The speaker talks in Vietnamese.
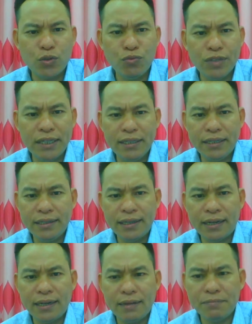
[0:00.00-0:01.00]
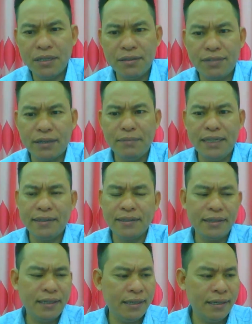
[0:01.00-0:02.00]
cùng với ờ, anh em ờ, phản biện
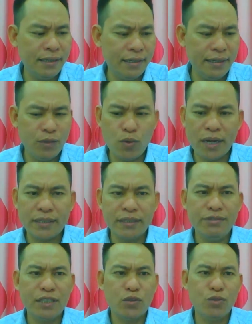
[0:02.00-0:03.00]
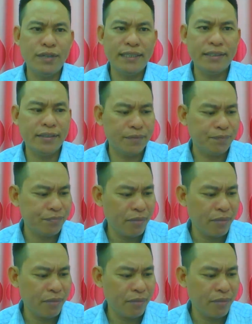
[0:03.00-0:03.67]
uh, liên quan sự việc của venture.